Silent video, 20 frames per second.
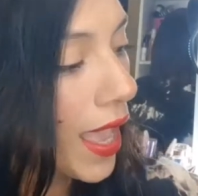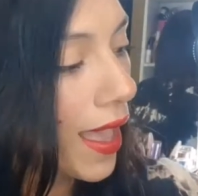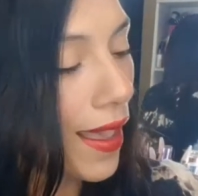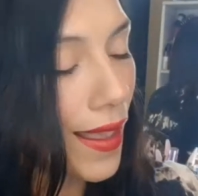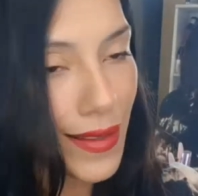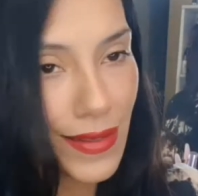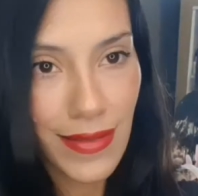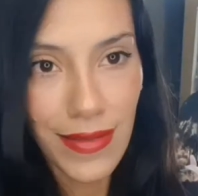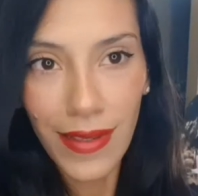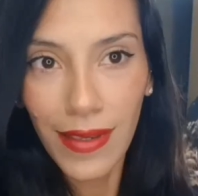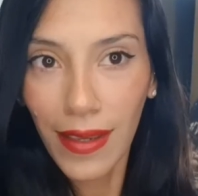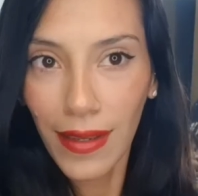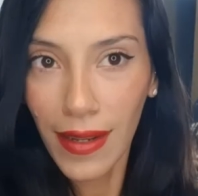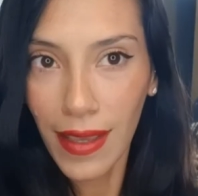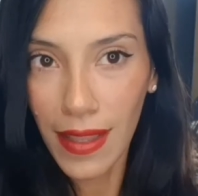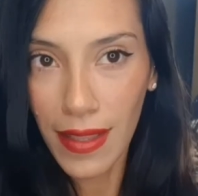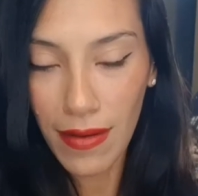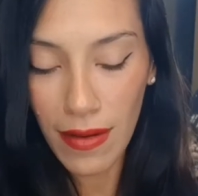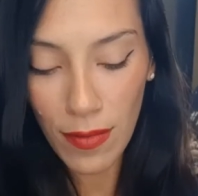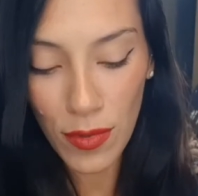Así que
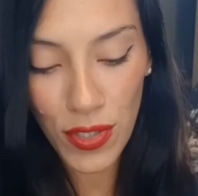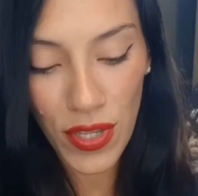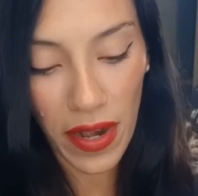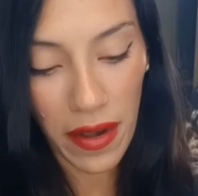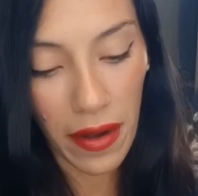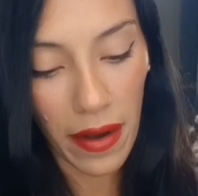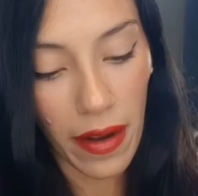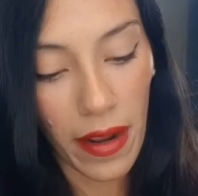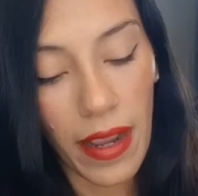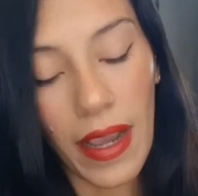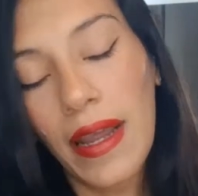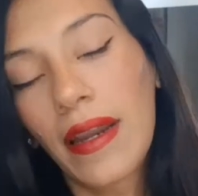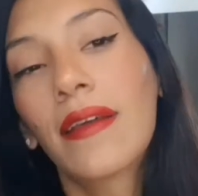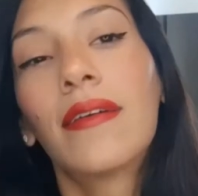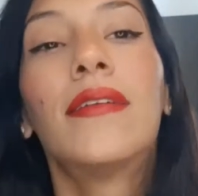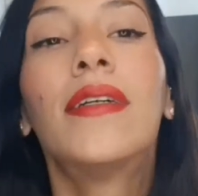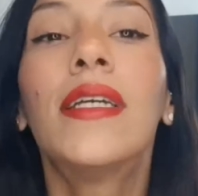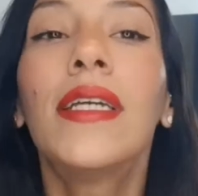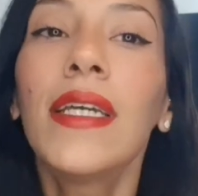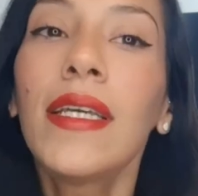nada, vamos a arrancar.
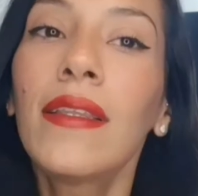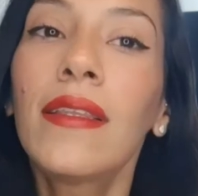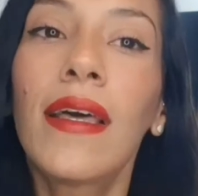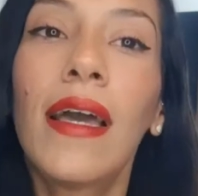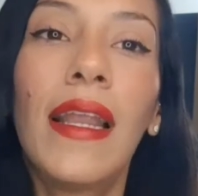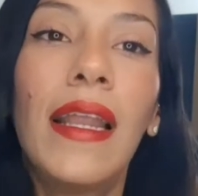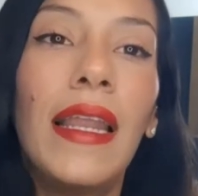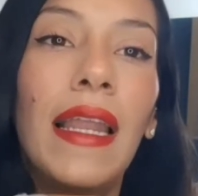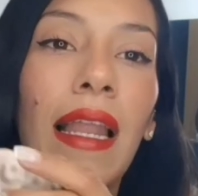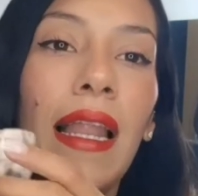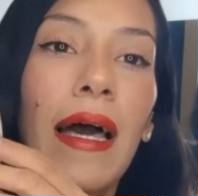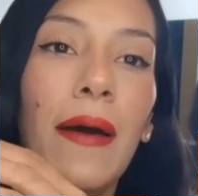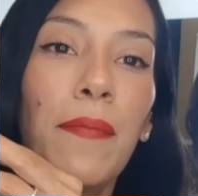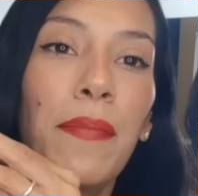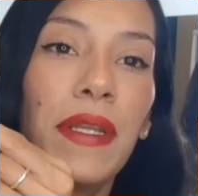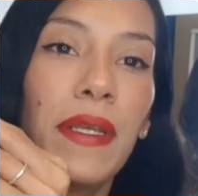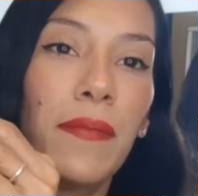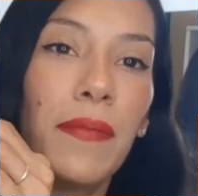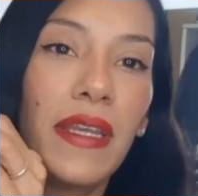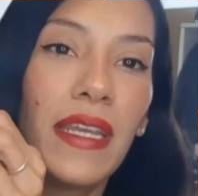Esta es la
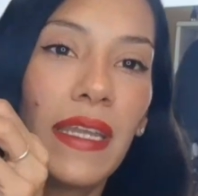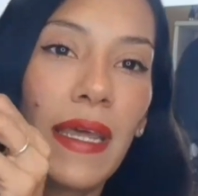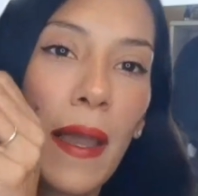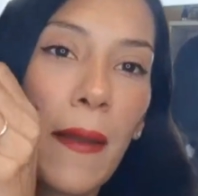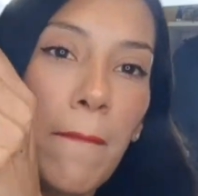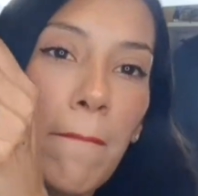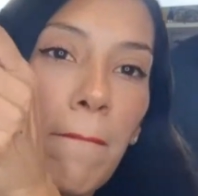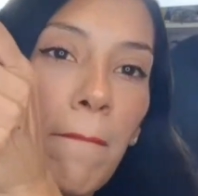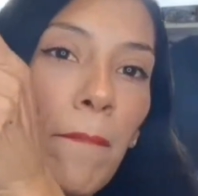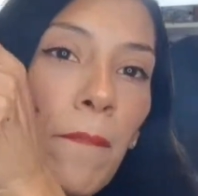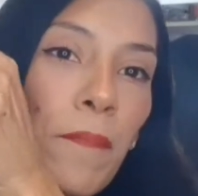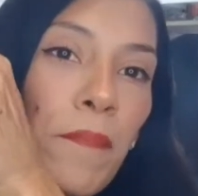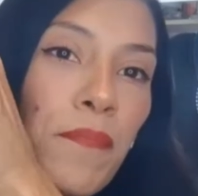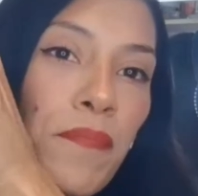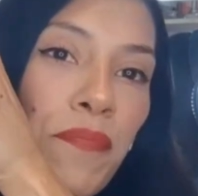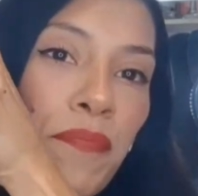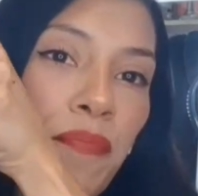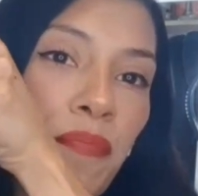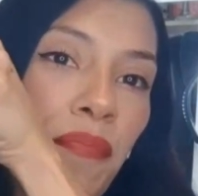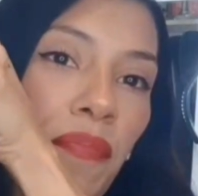primera
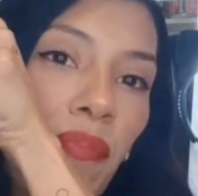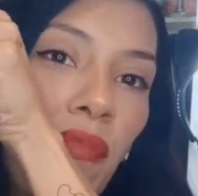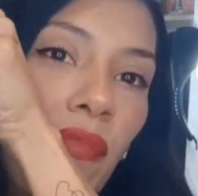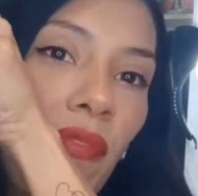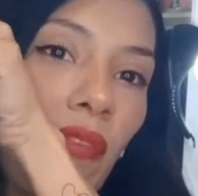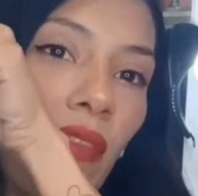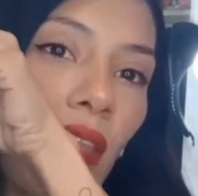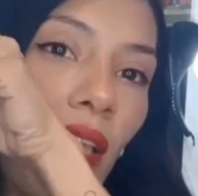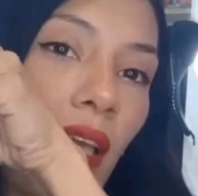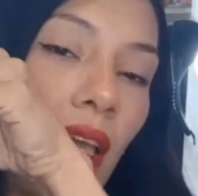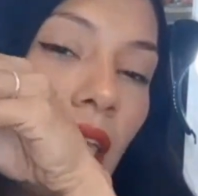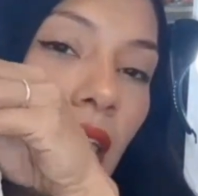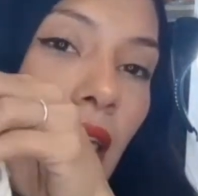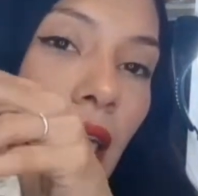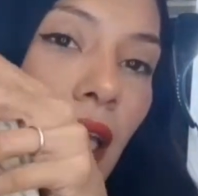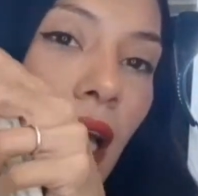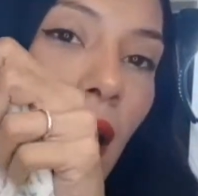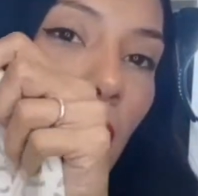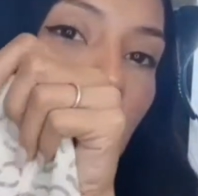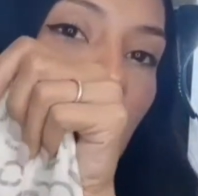
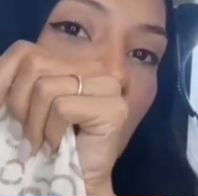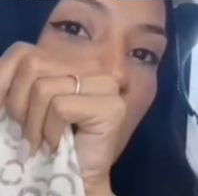que a mí